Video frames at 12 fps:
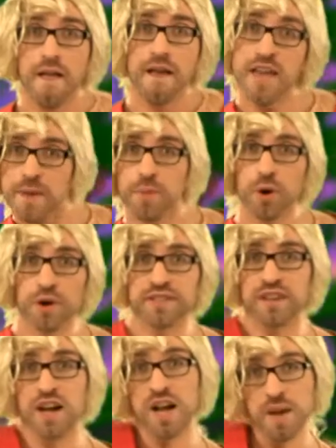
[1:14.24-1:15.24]
Et pour
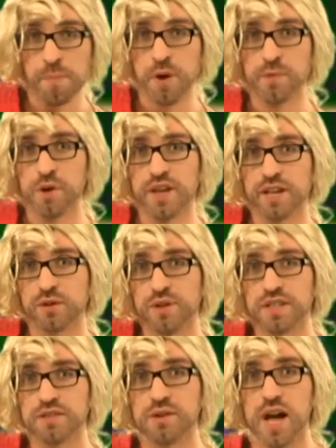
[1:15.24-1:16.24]
connaître un peu mieux les
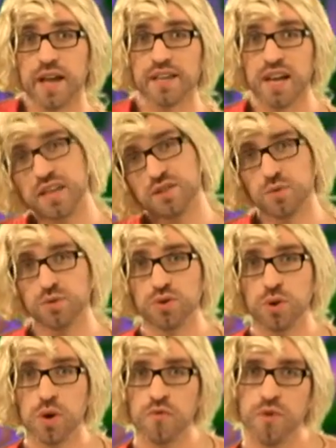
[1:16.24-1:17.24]
coulisses de la création du
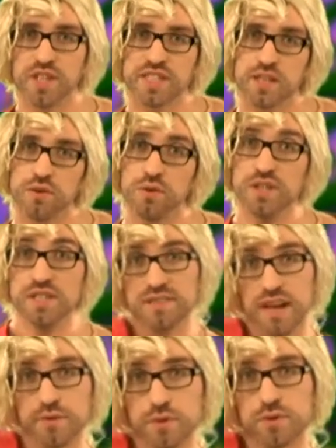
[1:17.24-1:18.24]
jeu, voici une
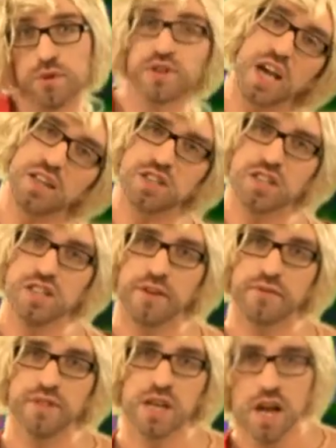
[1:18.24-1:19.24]
interview de Keiji
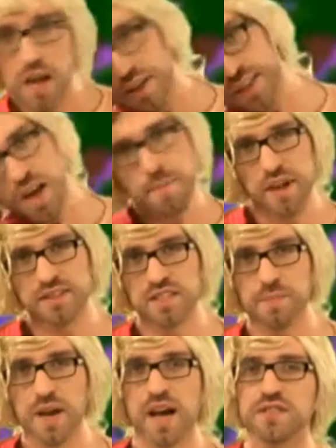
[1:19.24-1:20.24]
Inafune qui a
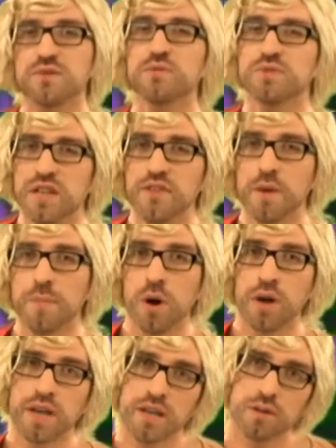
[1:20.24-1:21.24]
participé à son développement
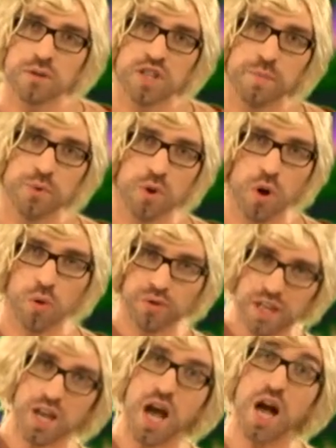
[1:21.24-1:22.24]
et que j'ai pu
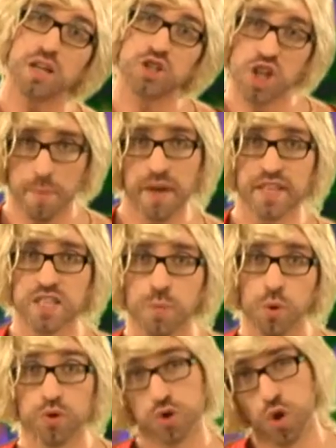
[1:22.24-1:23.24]
rencontrer à Japan
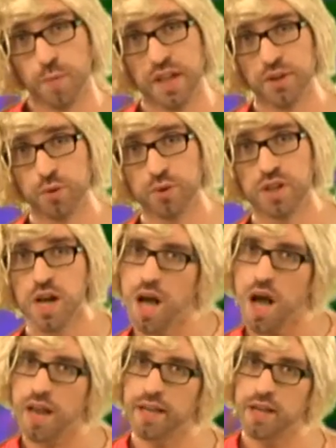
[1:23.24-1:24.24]
Expo 2012.
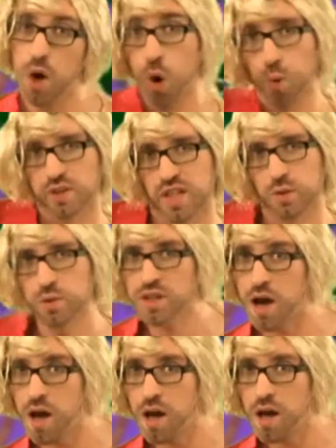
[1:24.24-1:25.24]
Allez, on s'écoute ça.